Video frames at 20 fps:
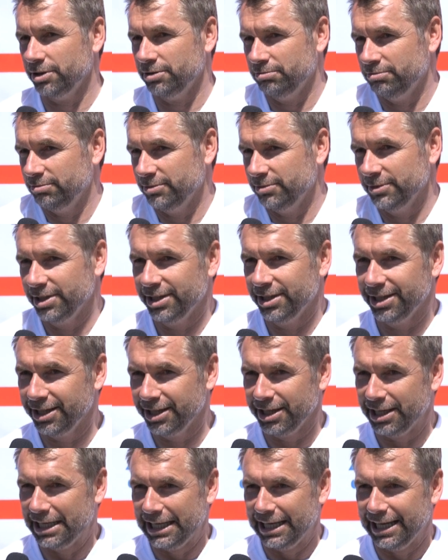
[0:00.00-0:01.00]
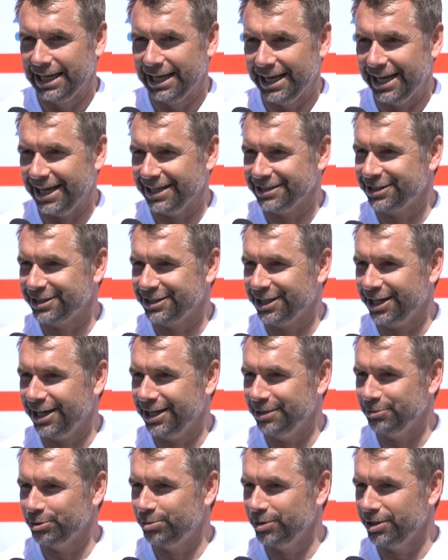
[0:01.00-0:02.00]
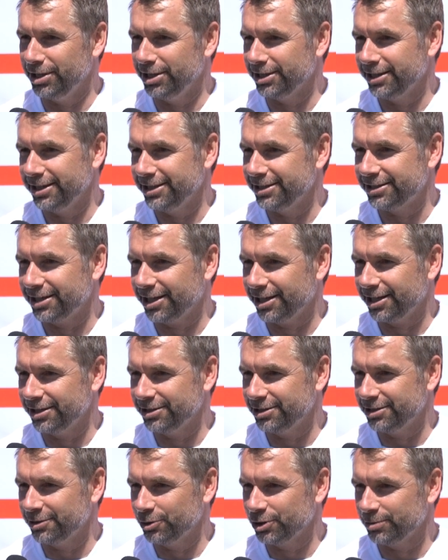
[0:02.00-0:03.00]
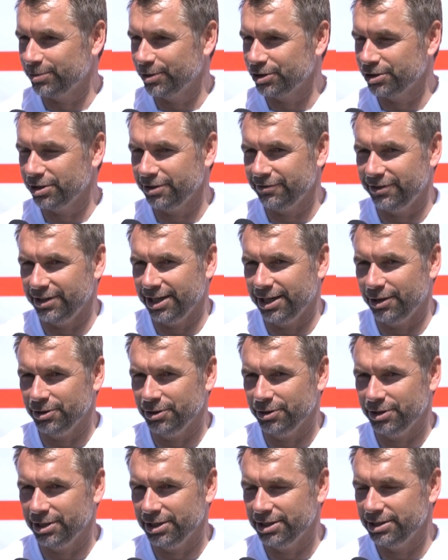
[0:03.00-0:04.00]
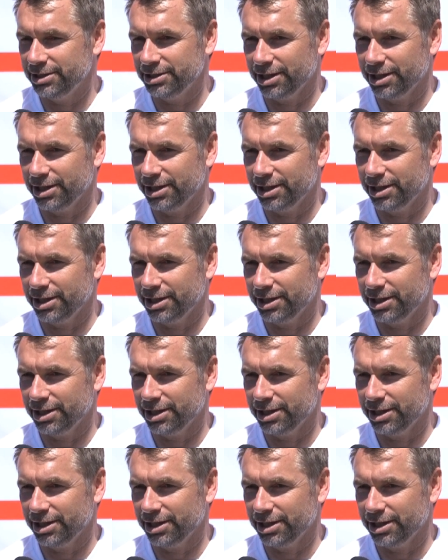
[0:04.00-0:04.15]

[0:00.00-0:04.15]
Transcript: Dann erste Heimspiel gegen eine Traditionsmannschaft wie Lautern.